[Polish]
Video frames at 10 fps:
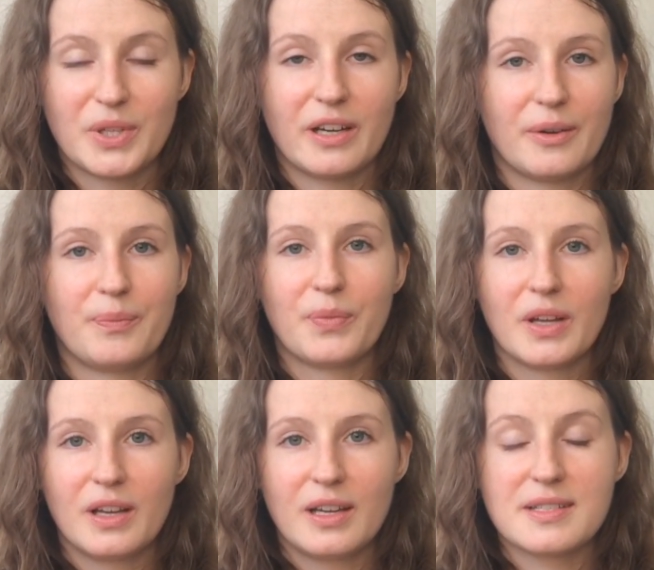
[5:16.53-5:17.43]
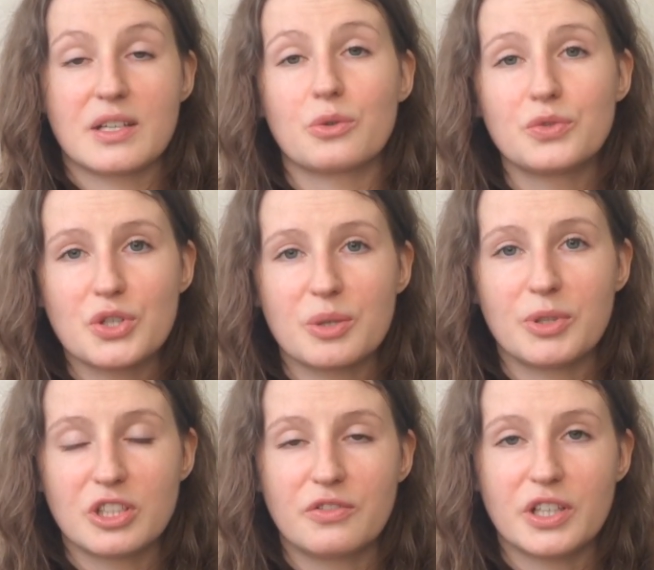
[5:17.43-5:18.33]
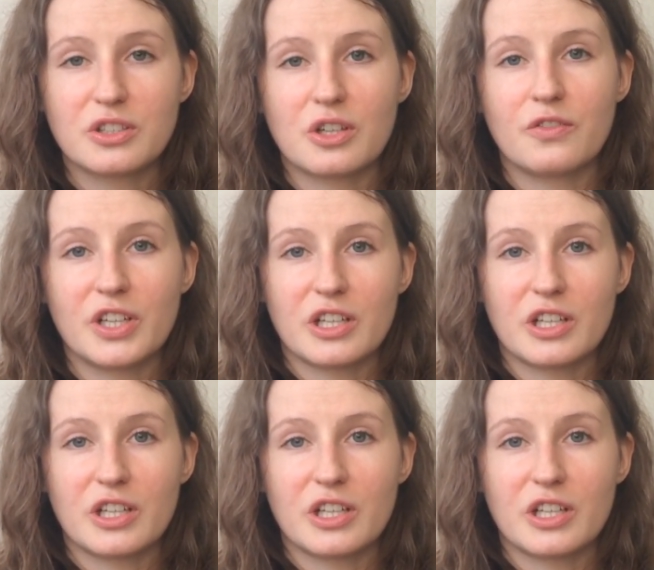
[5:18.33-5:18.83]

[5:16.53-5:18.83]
te Zarówno szczepionki wektorowe,